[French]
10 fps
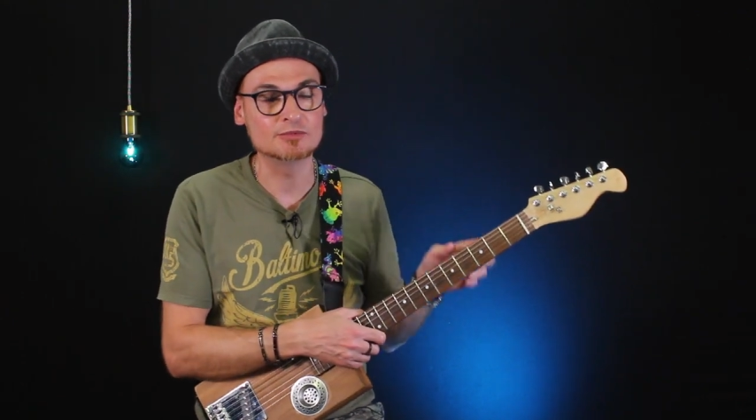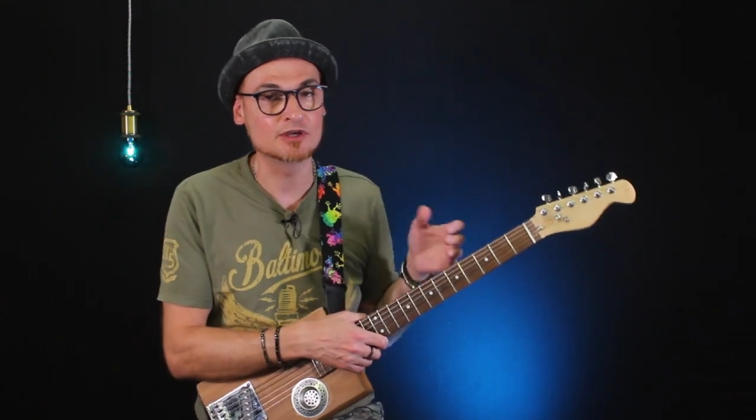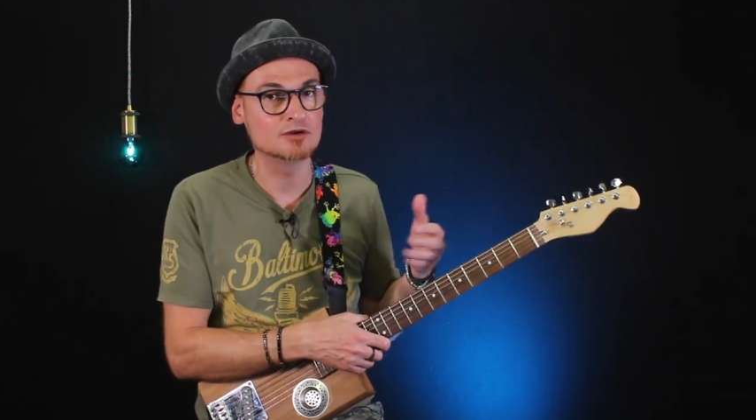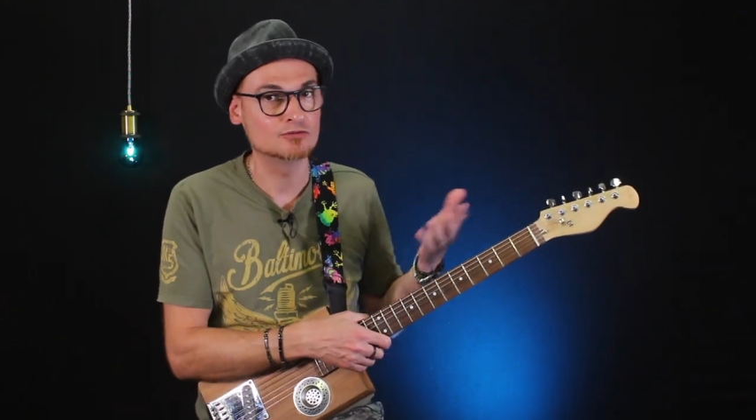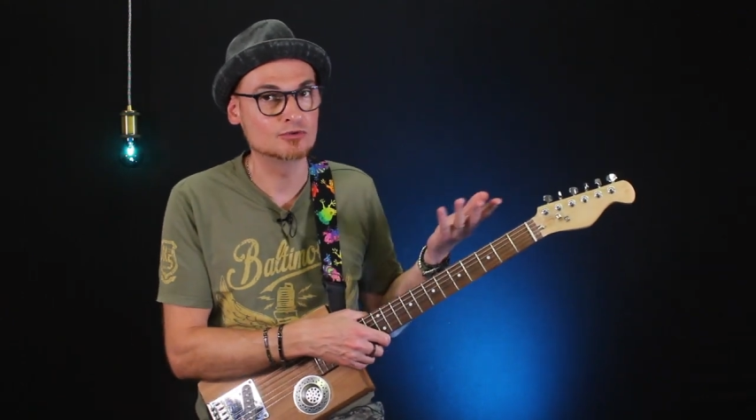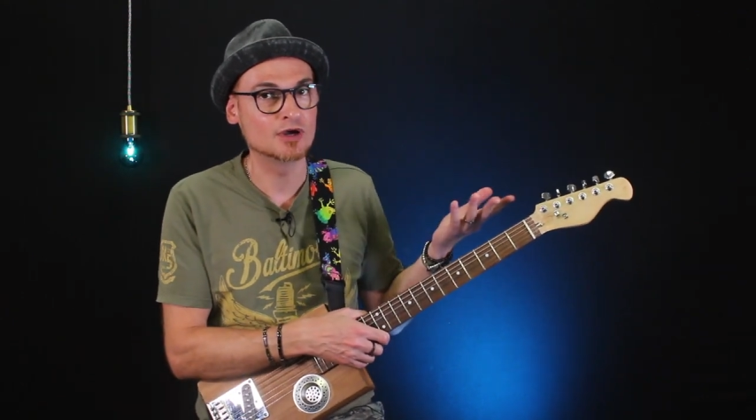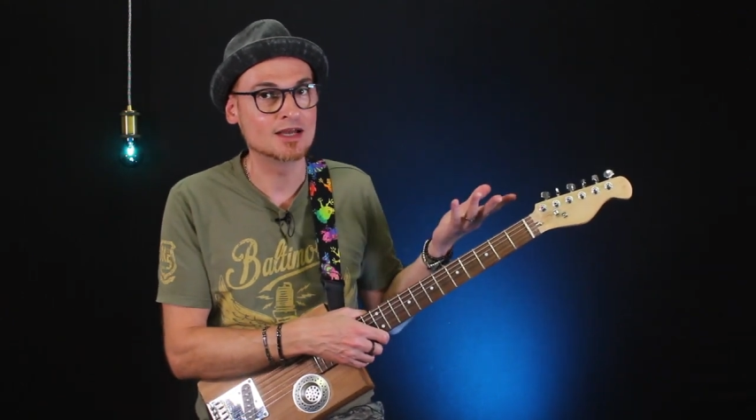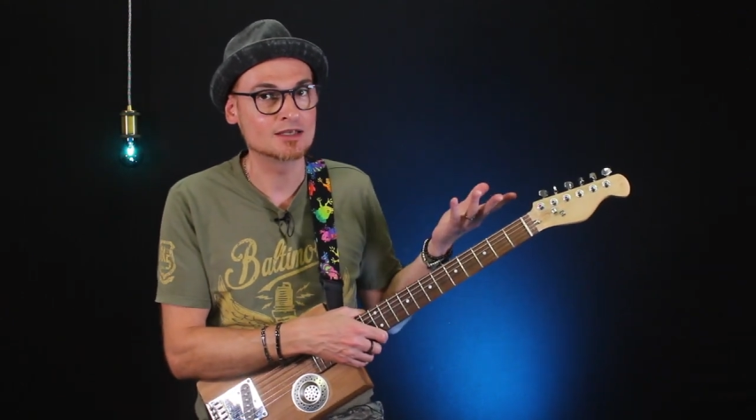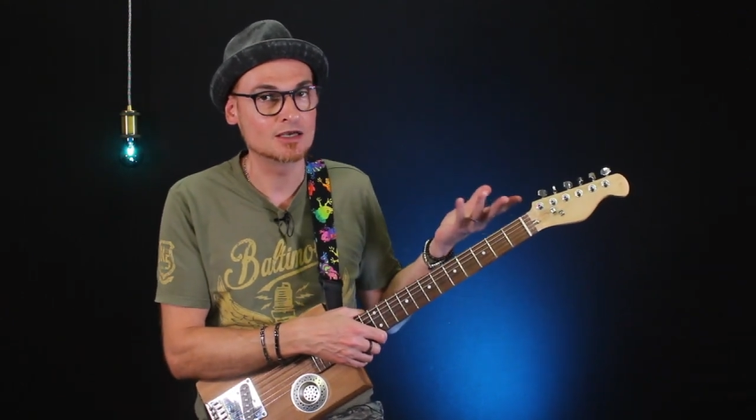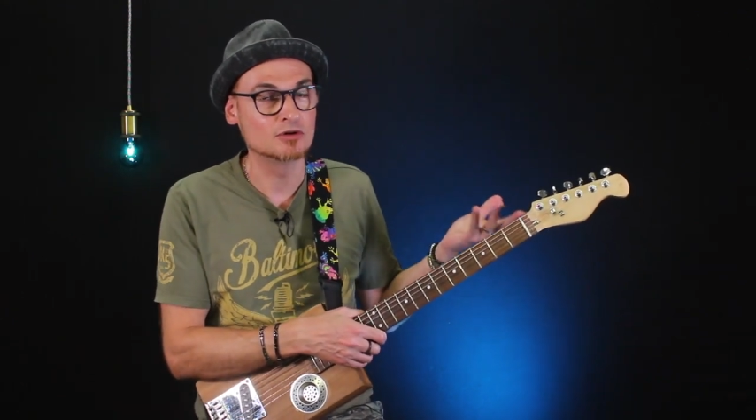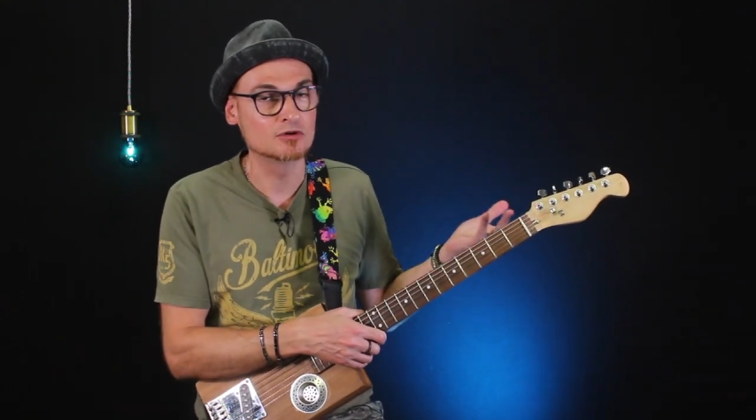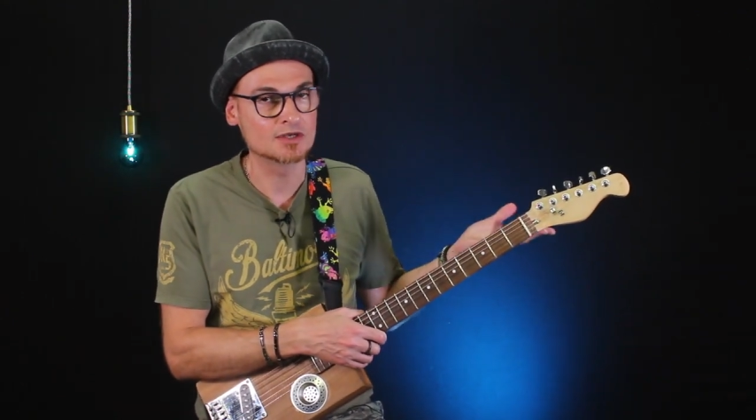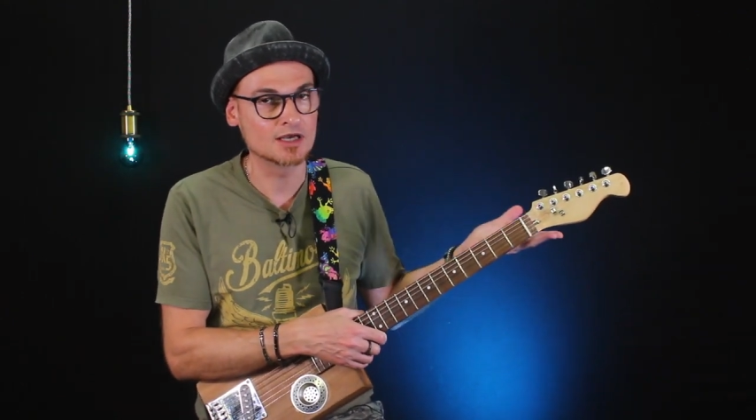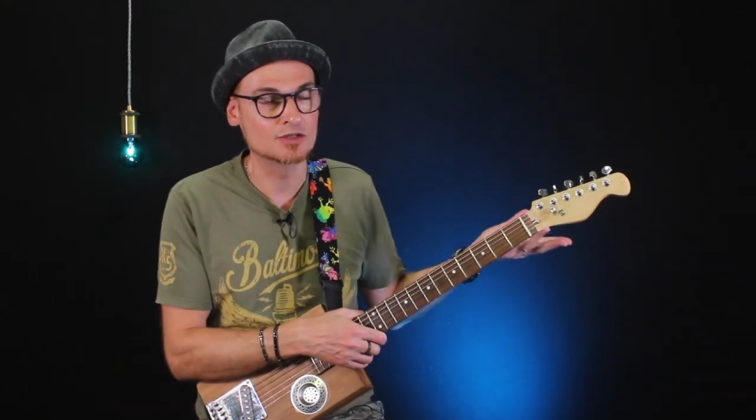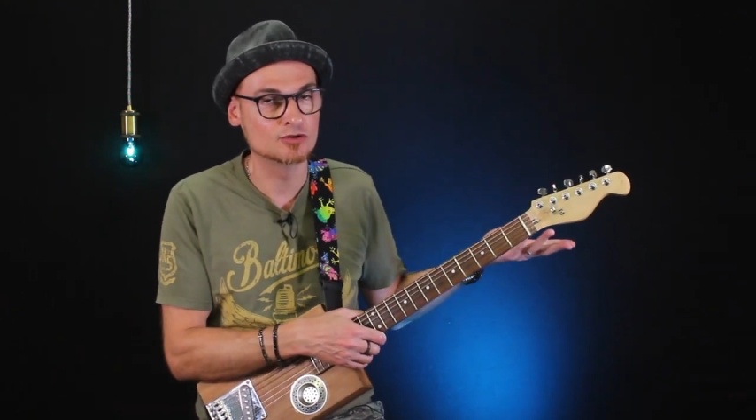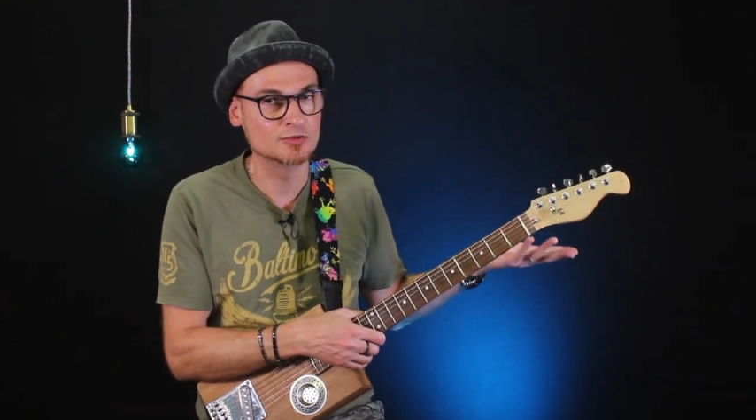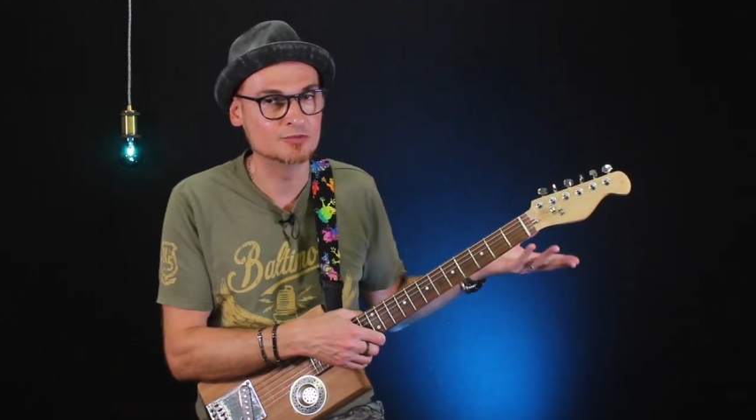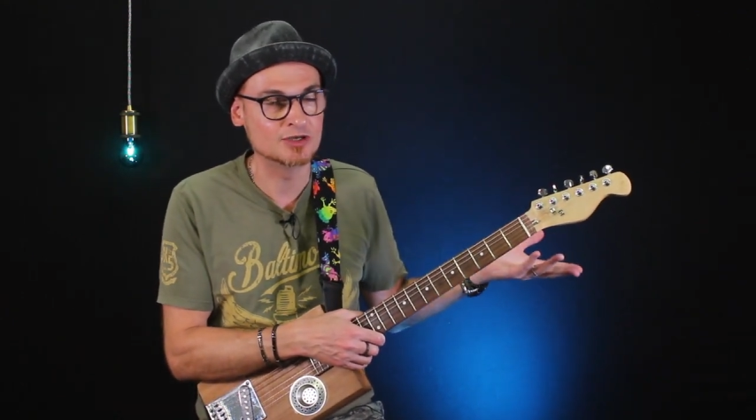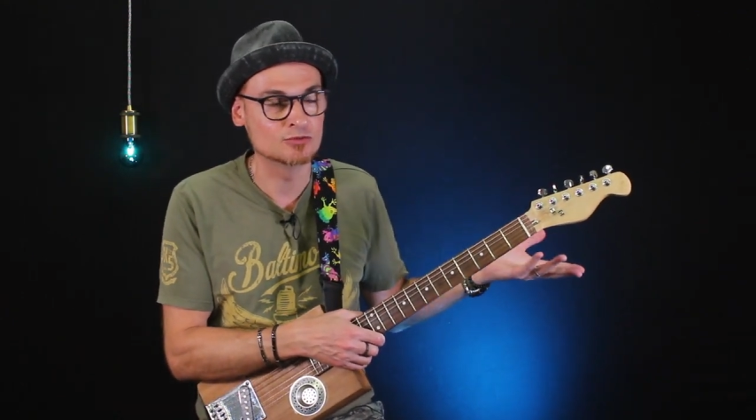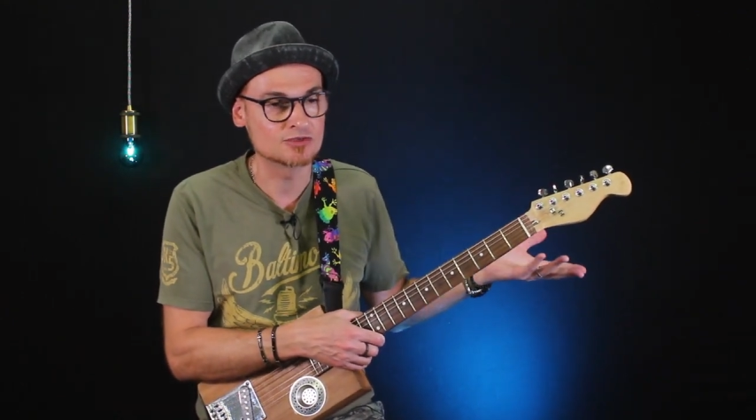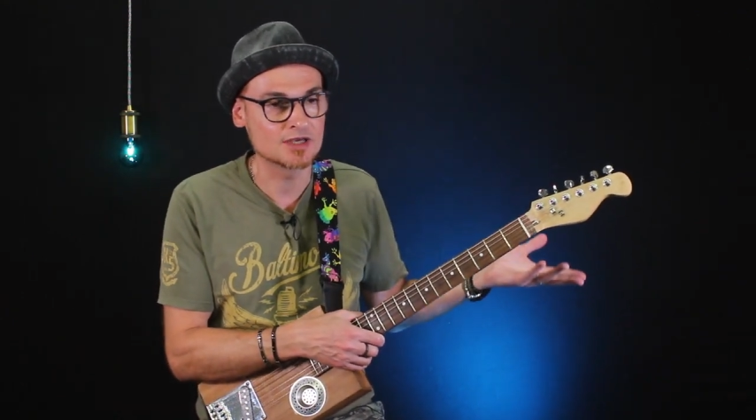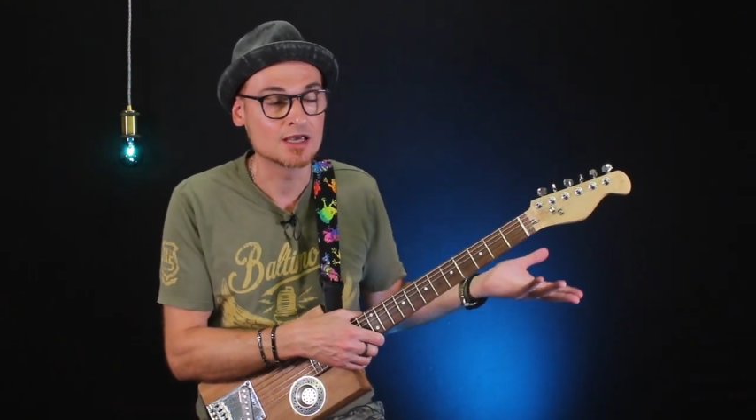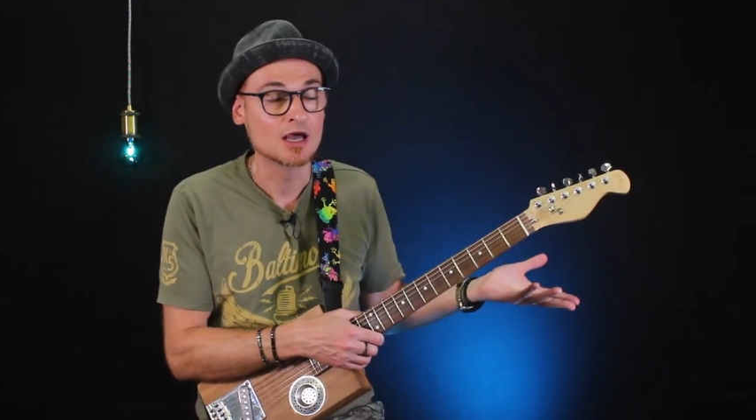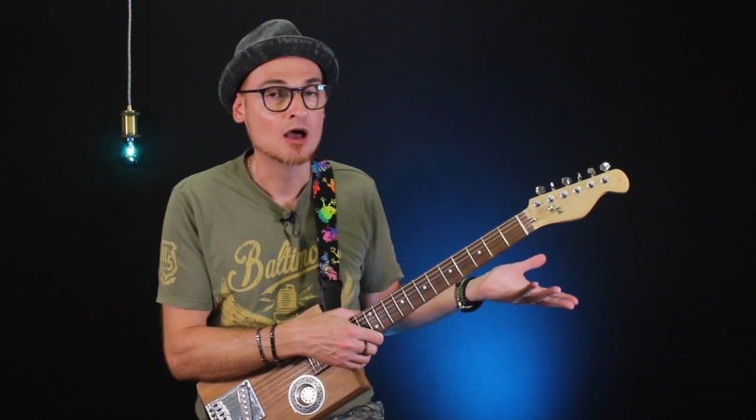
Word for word: et eh bien, vous ne raterez aucun de mes petits conseils,